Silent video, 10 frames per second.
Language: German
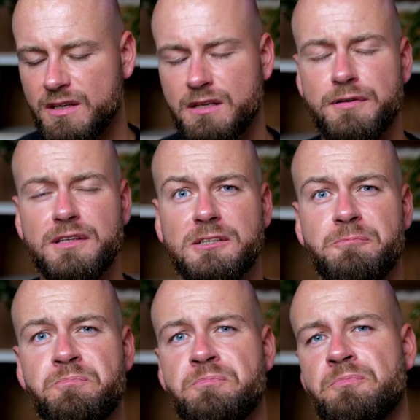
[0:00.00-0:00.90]
Ich
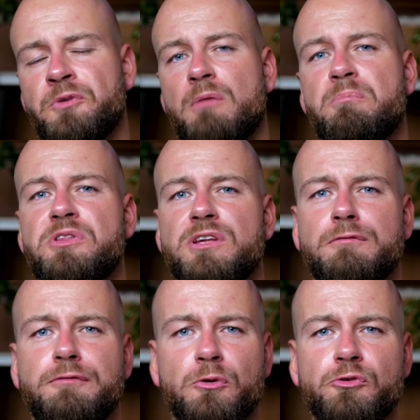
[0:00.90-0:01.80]
finde, noch ein bisschen
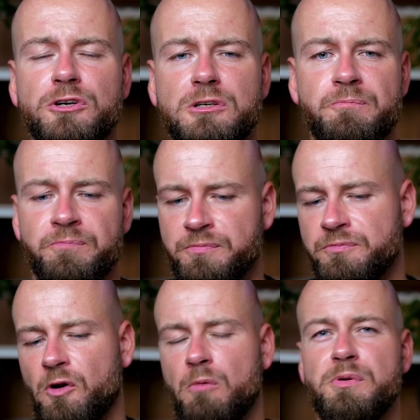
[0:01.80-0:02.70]
frischer,
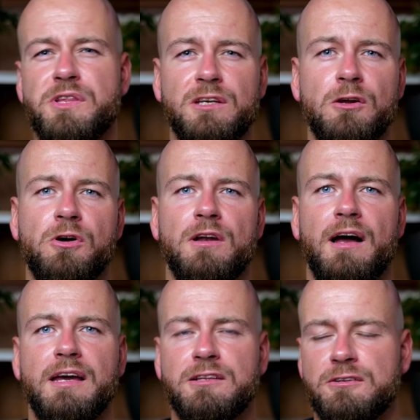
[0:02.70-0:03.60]
noch ein bisschen locker
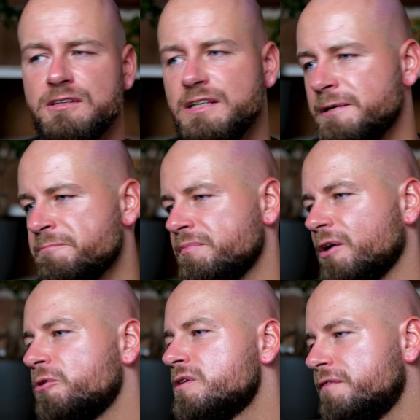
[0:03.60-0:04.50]
leichter.
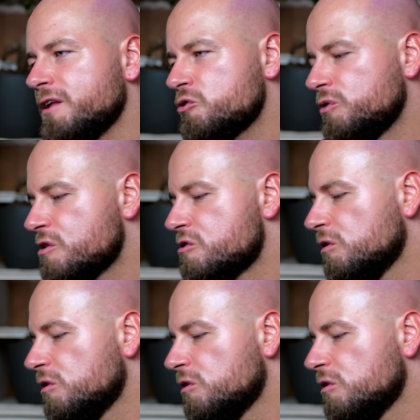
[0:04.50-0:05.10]
Man könnte fast schon ins